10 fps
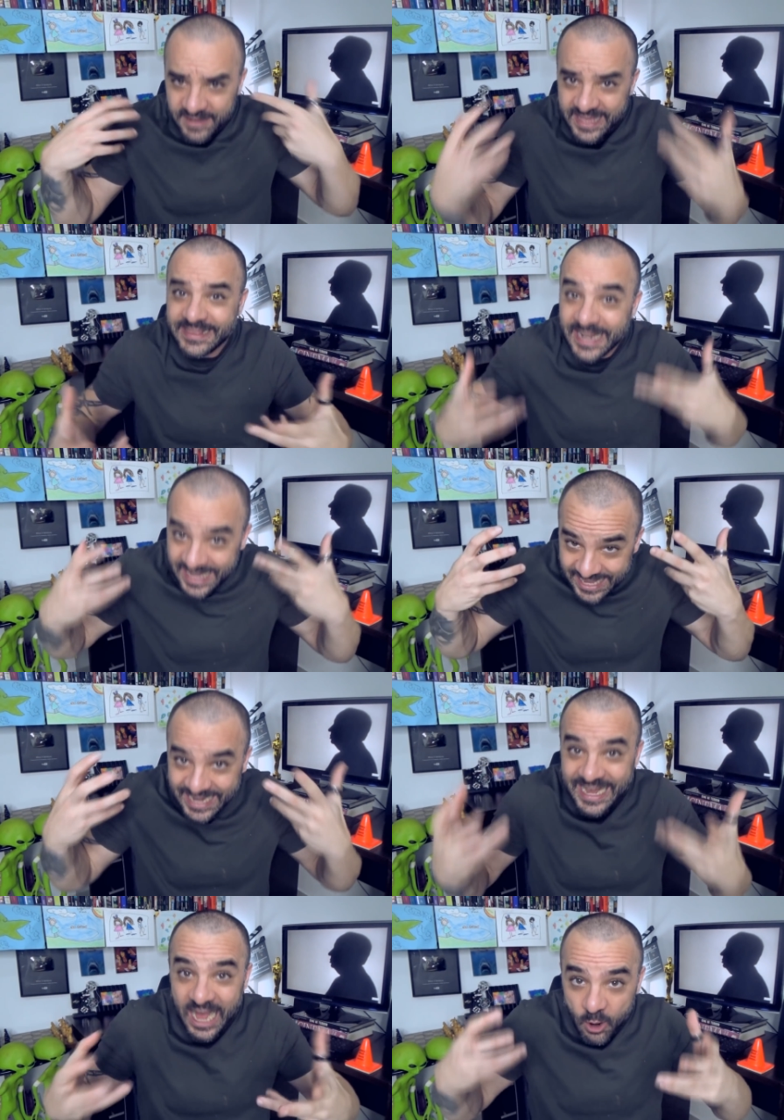flerta
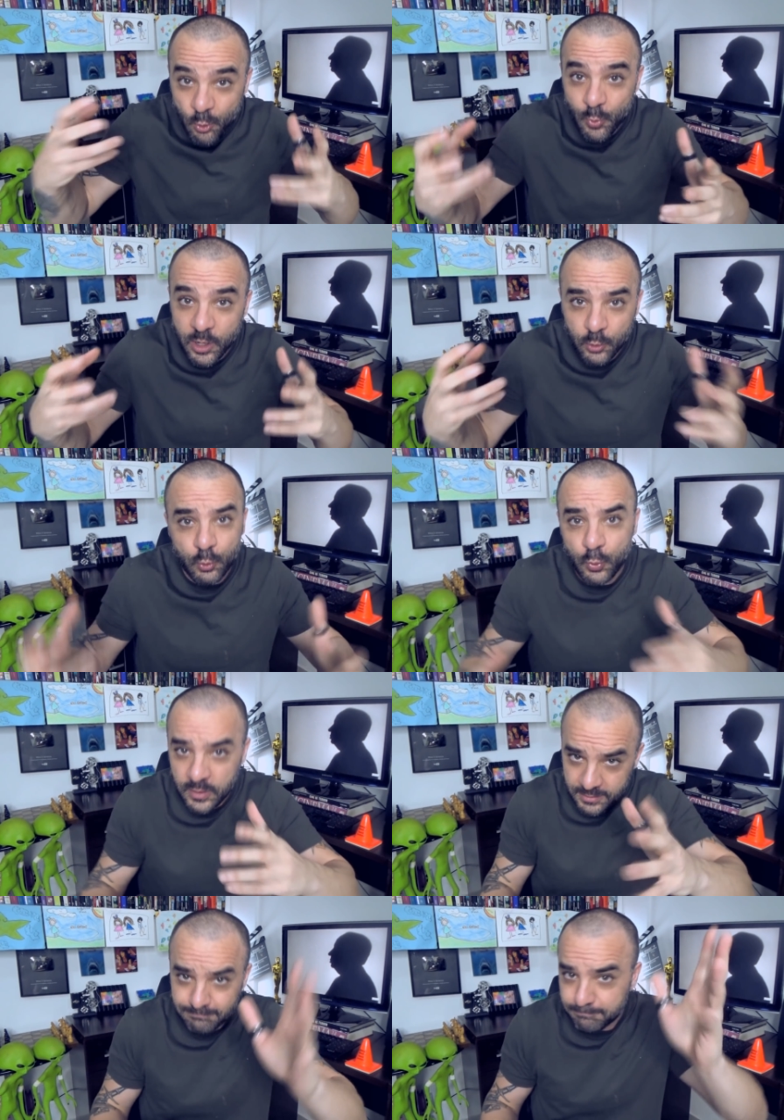legal com a
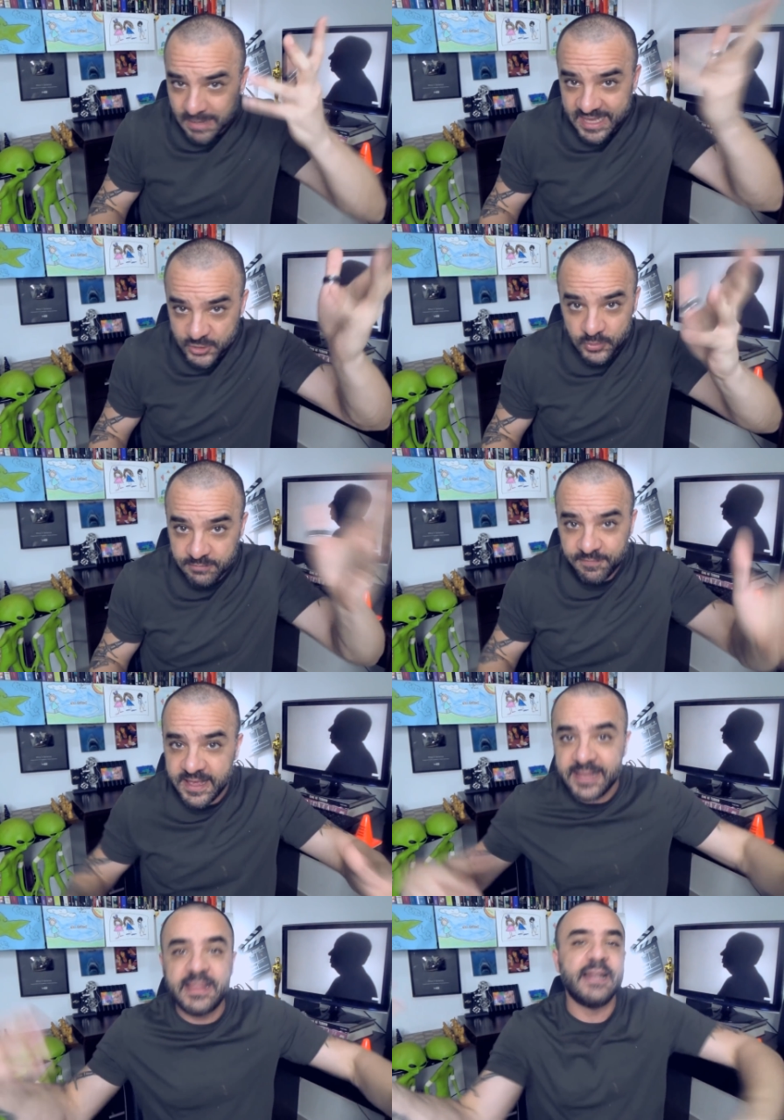loucura, mais do que
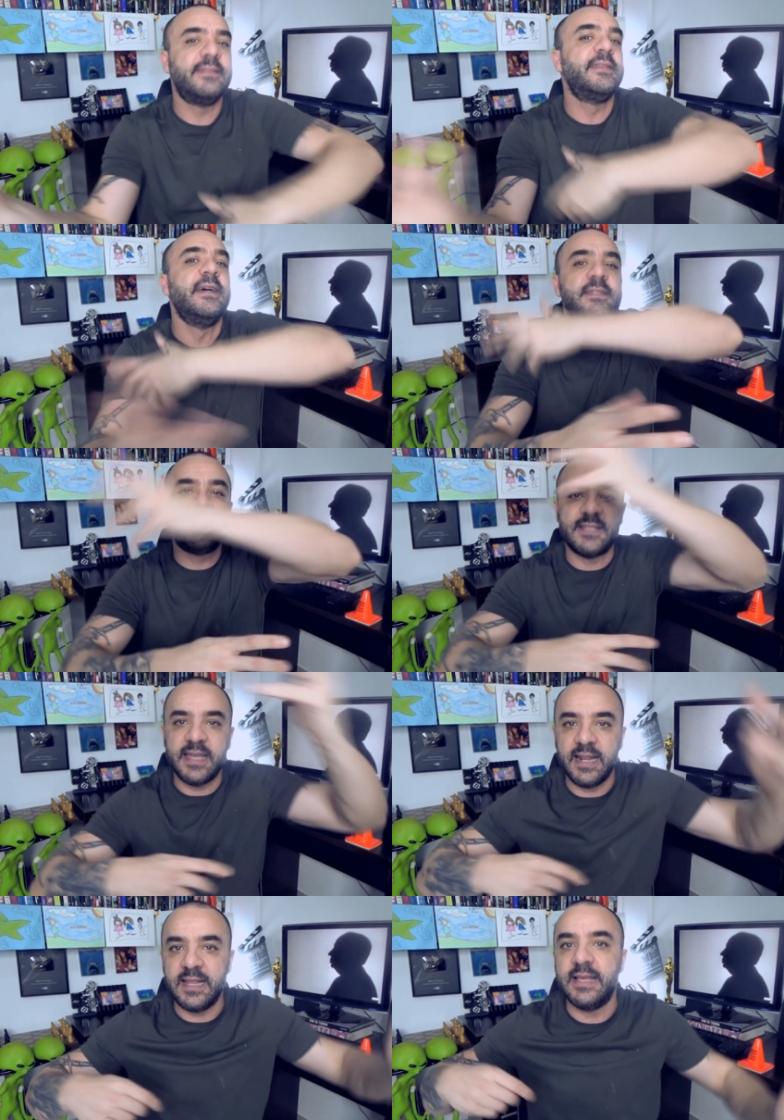flerta, ela dança,
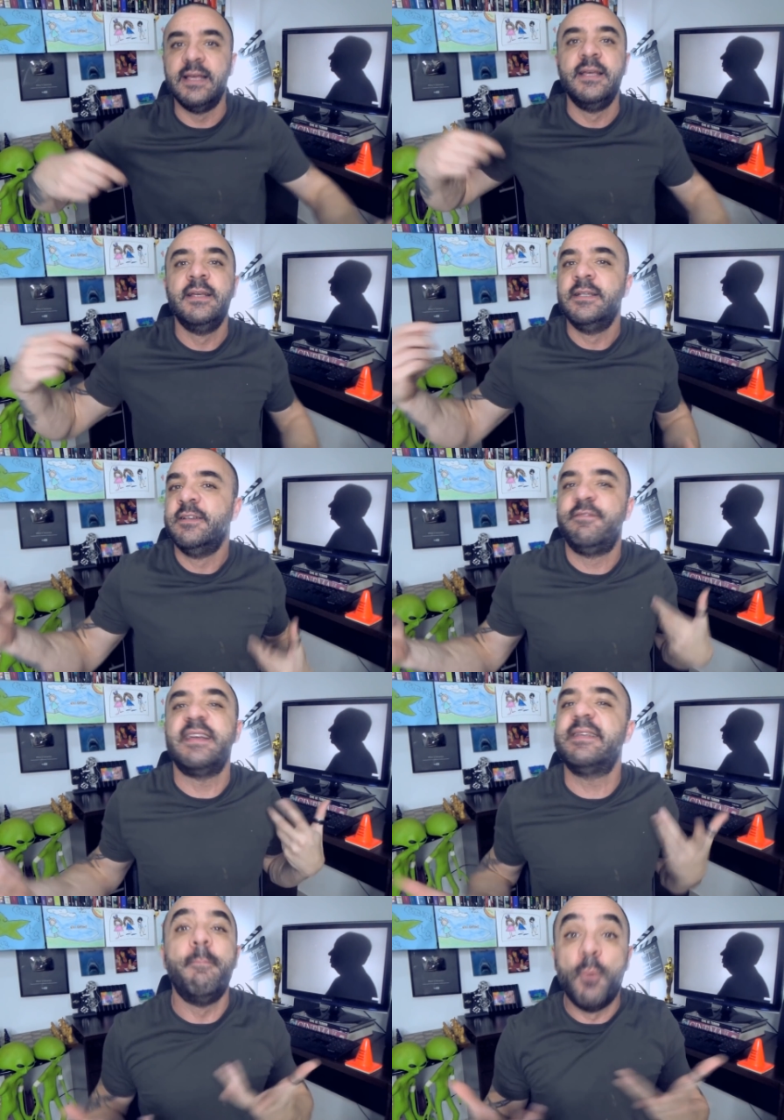ela
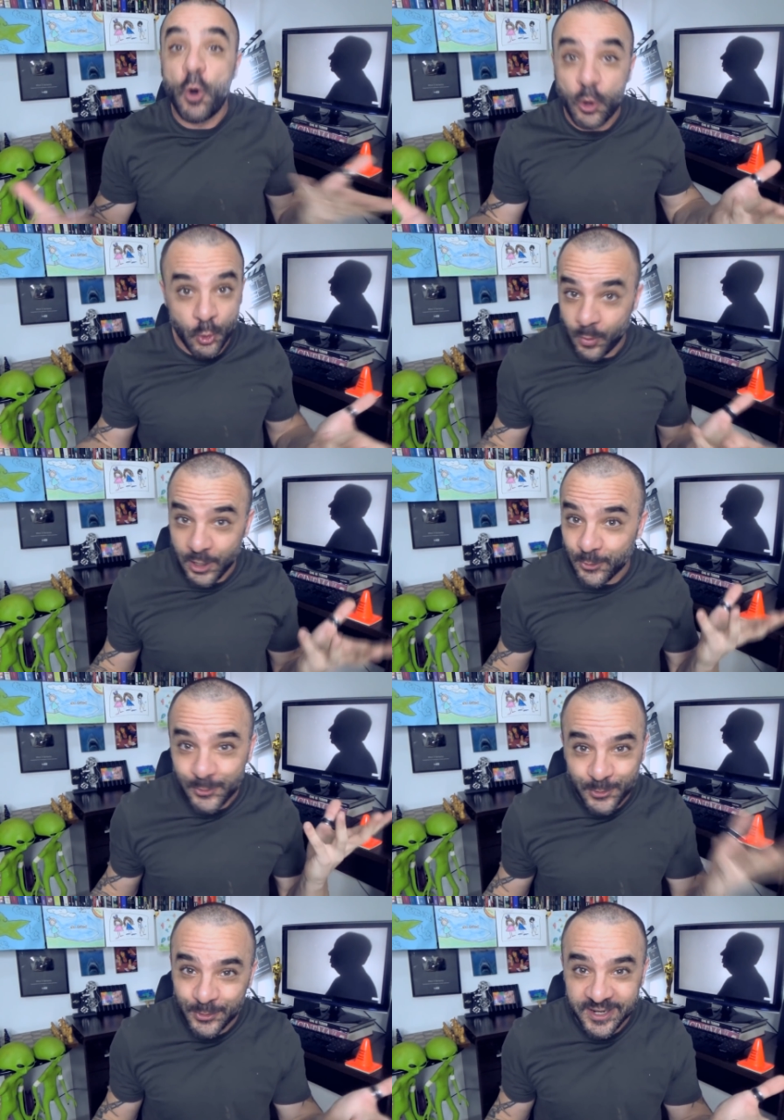faz amor com a
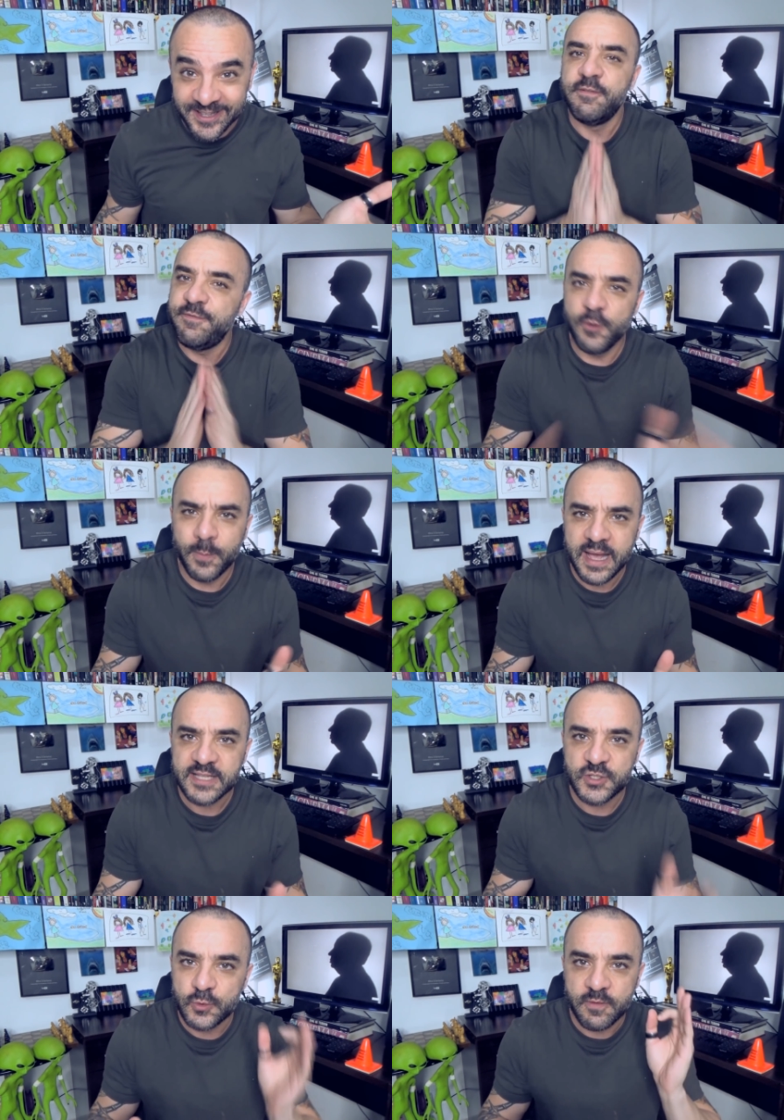loucura.
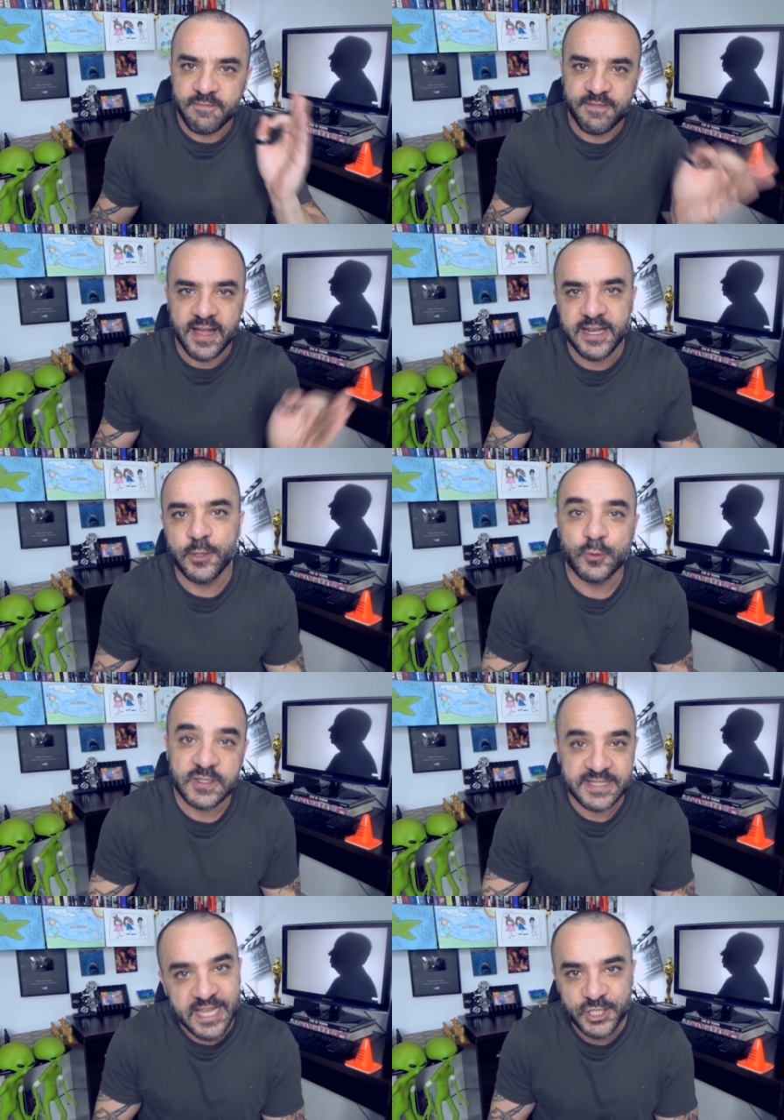Filmaço vale o
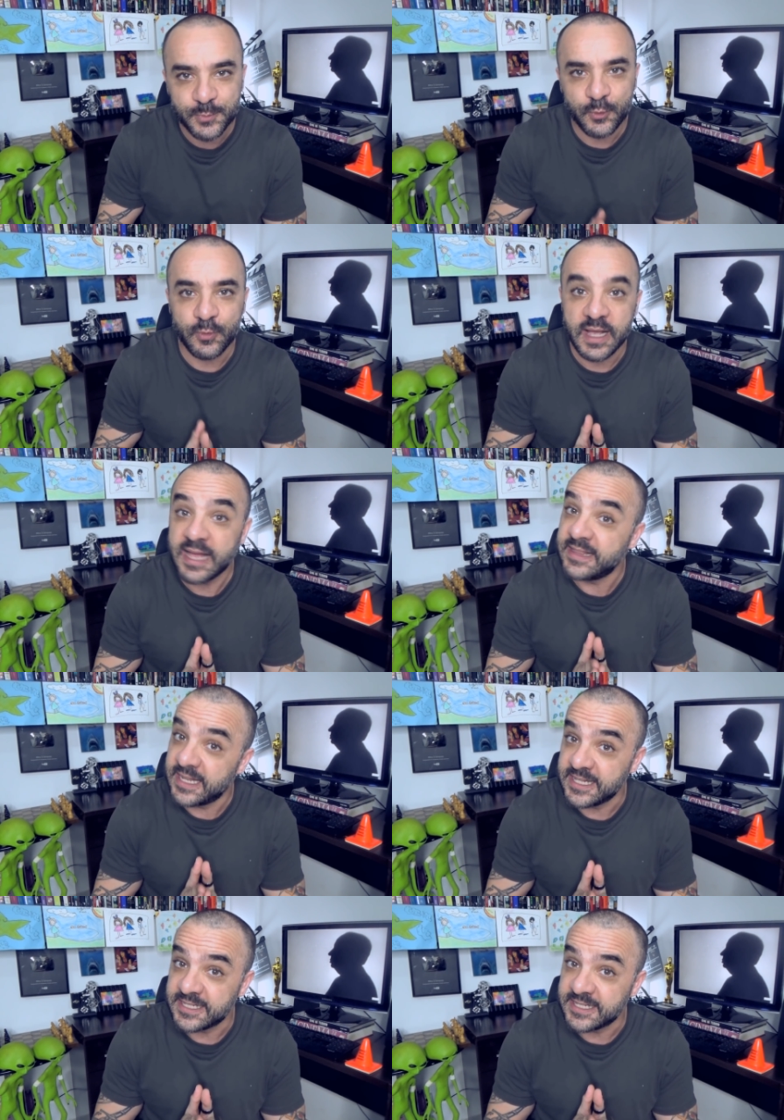sétimo lugar na